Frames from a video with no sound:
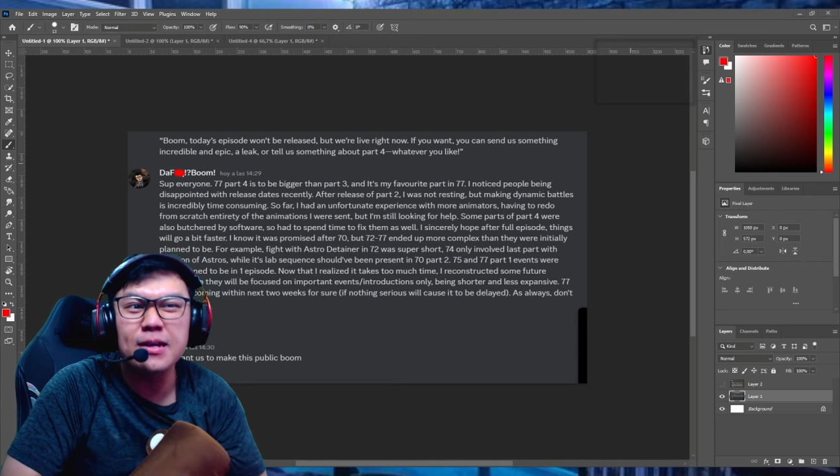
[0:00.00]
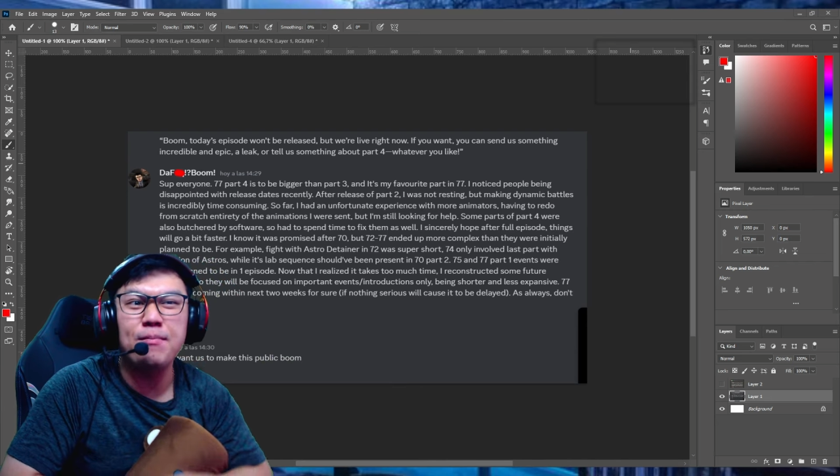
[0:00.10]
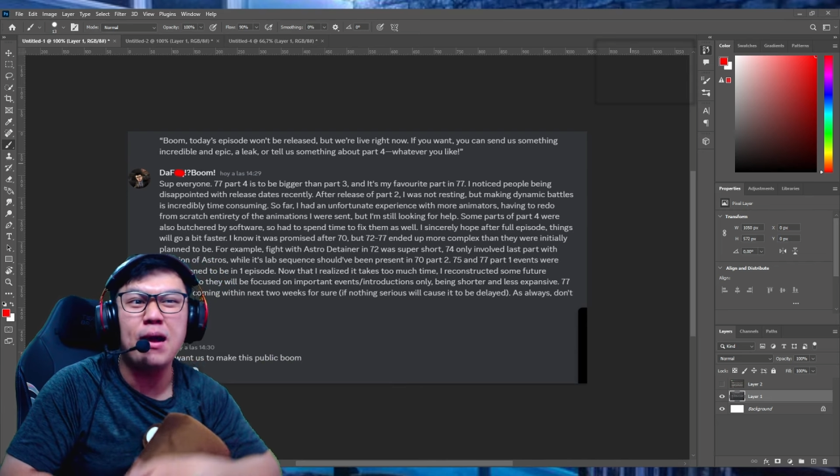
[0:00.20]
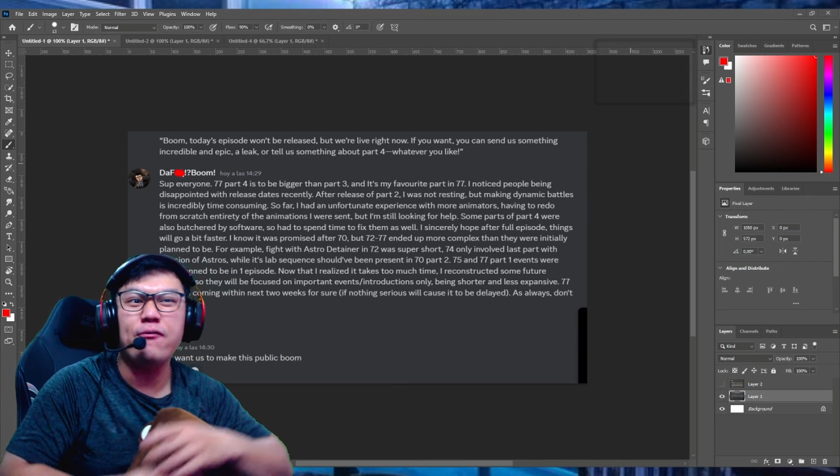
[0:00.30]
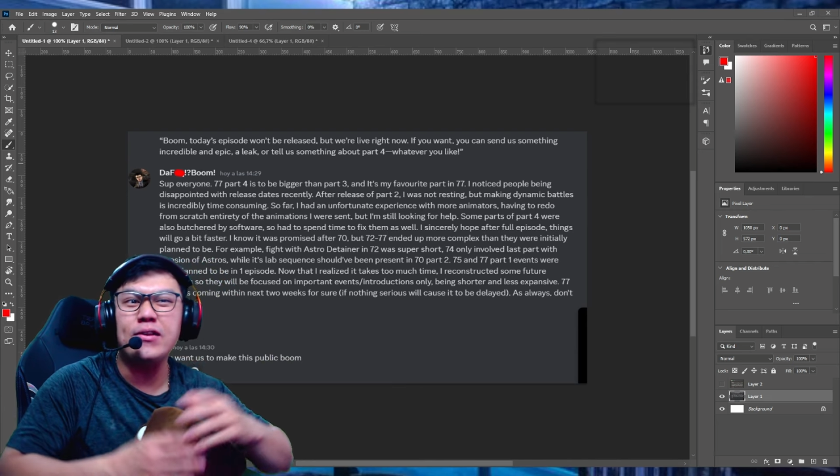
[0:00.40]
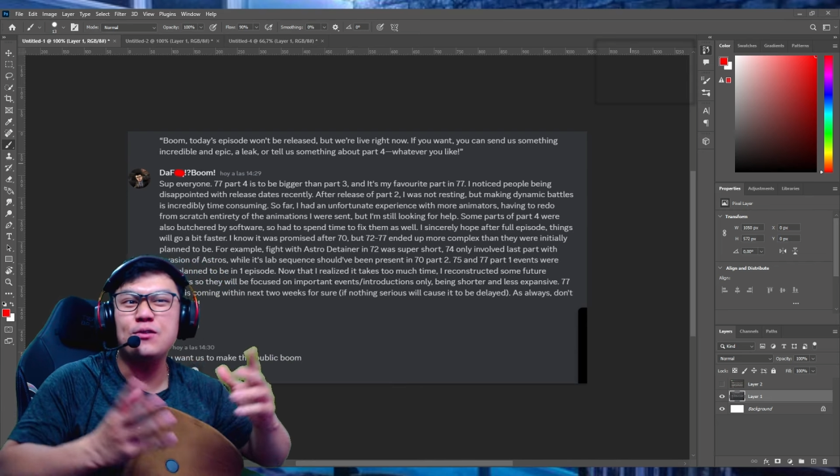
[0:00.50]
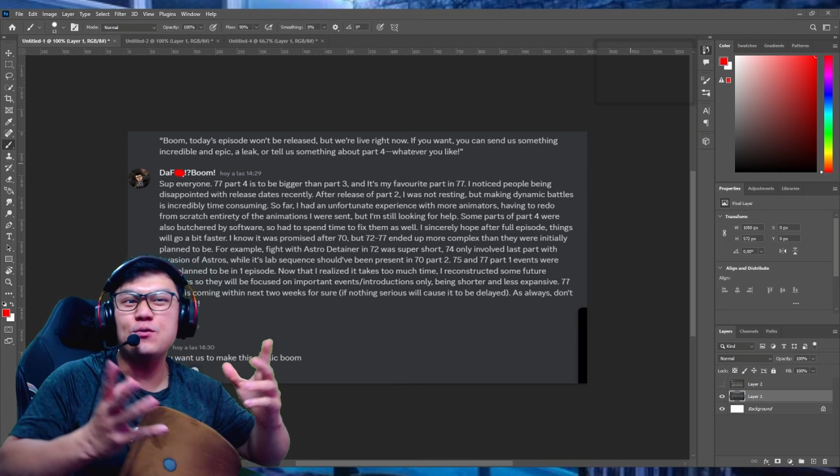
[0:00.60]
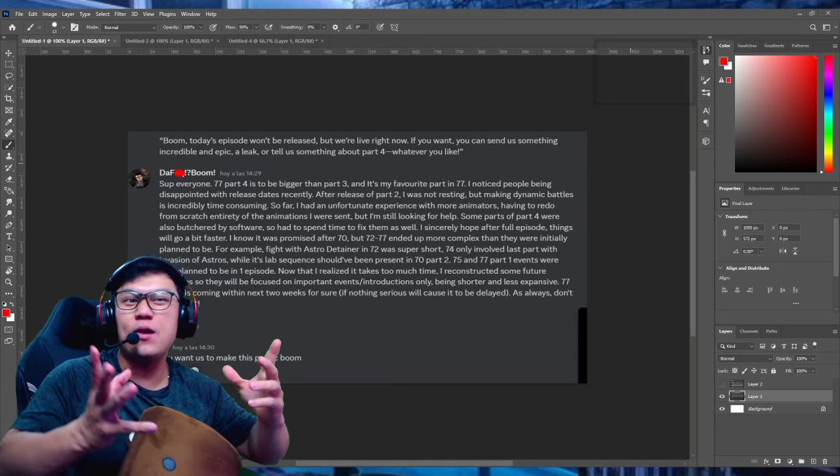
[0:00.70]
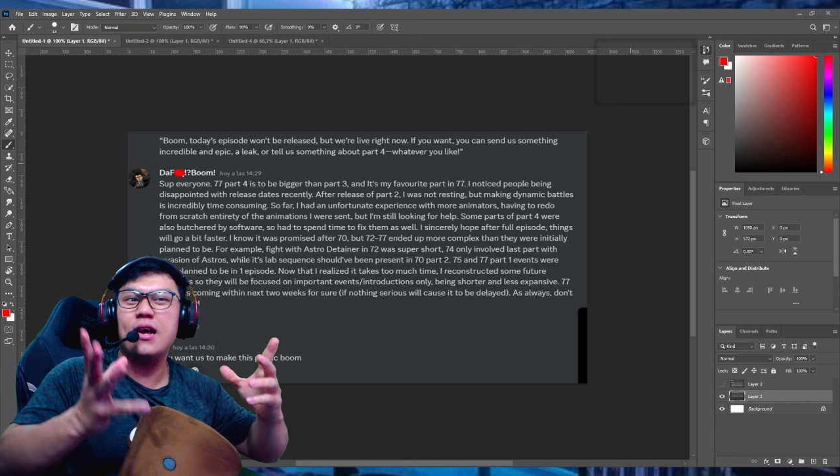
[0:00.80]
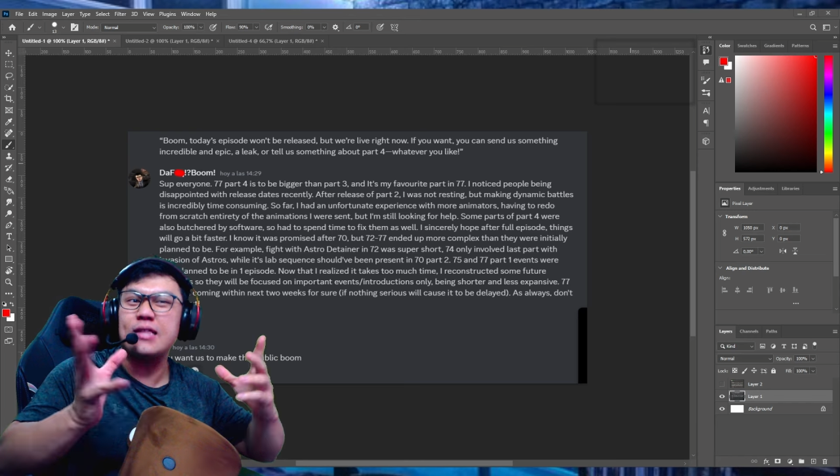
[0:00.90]
Bang Finance
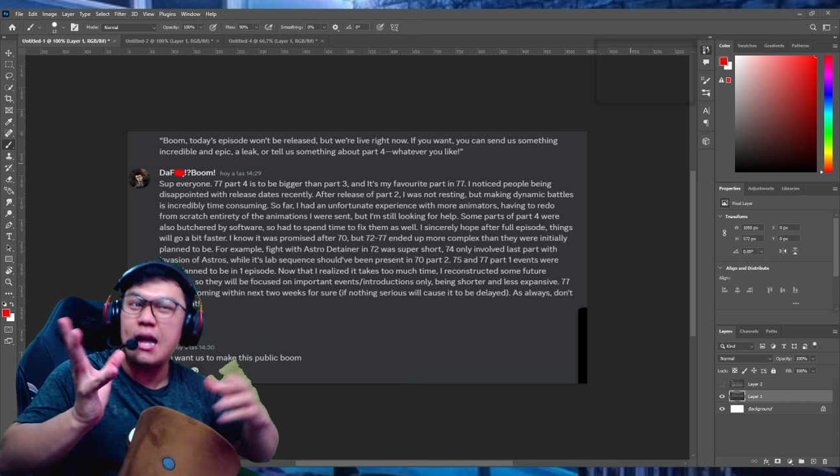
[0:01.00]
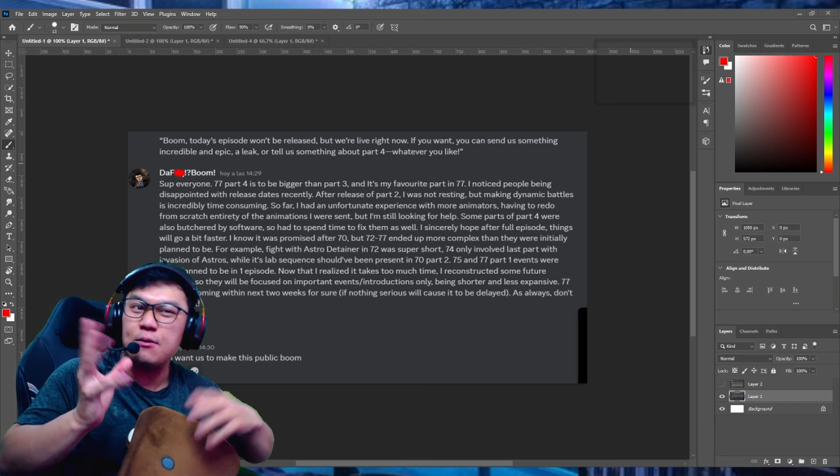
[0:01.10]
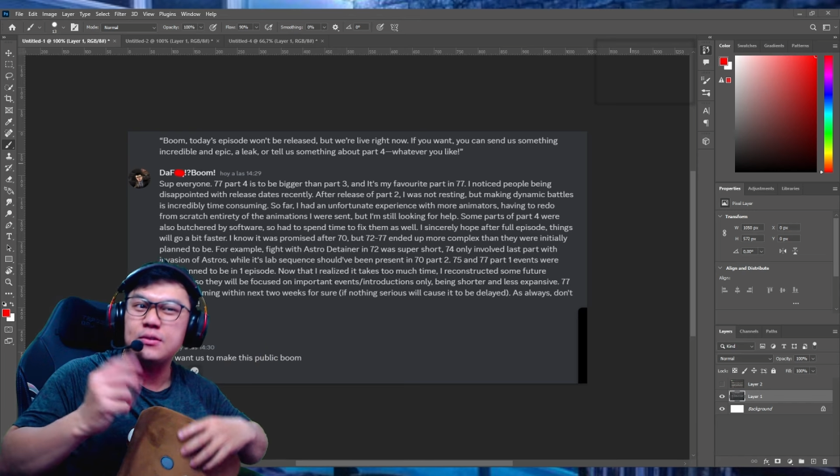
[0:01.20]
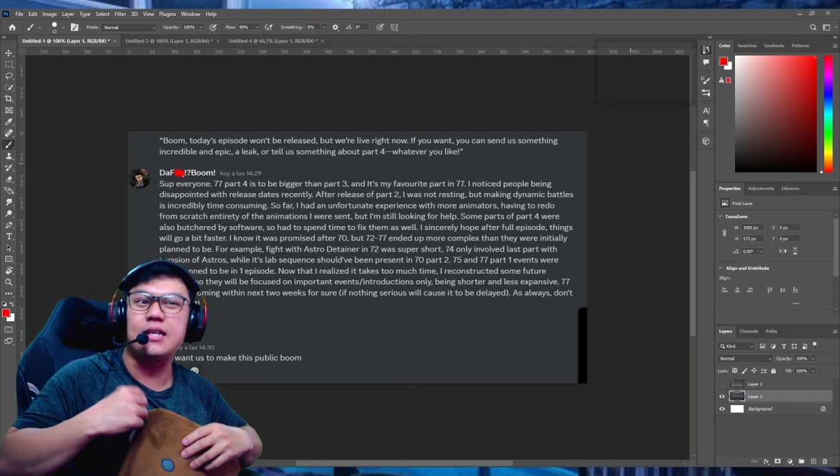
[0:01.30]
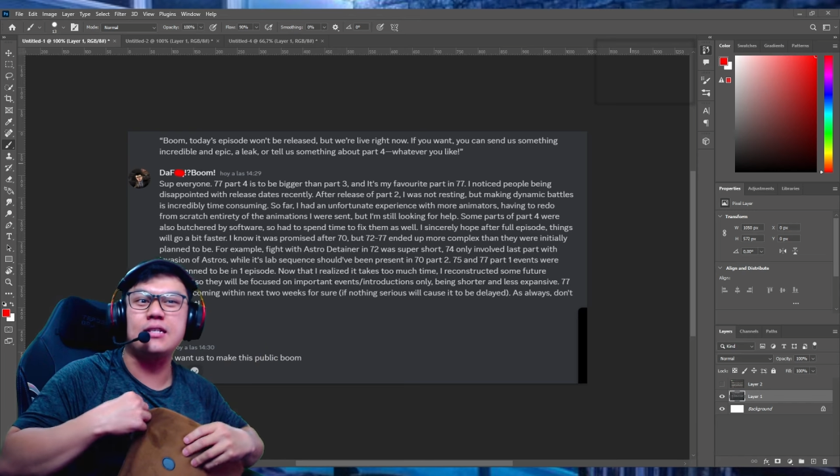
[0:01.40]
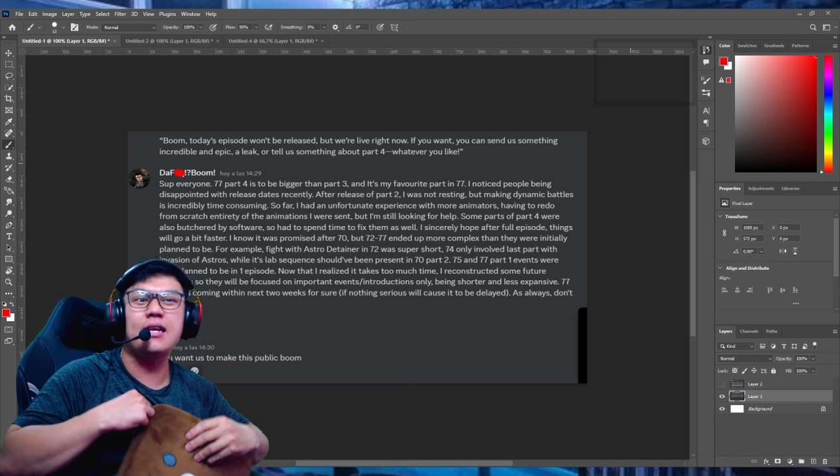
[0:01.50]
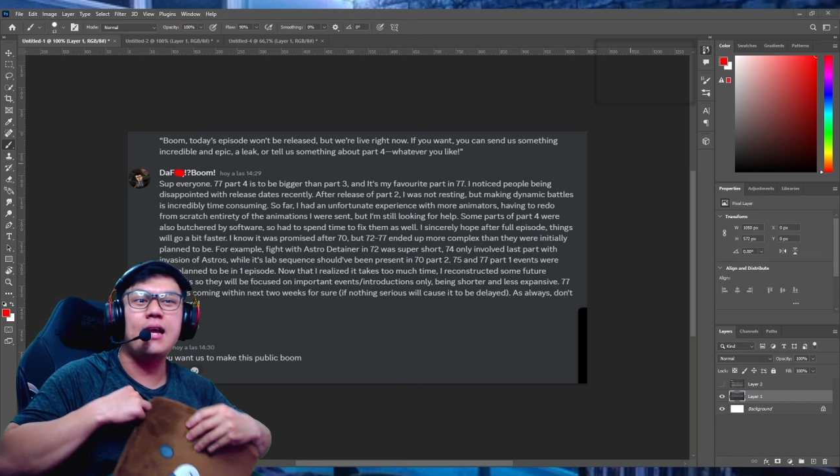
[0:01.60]
juga gak tahu sih guys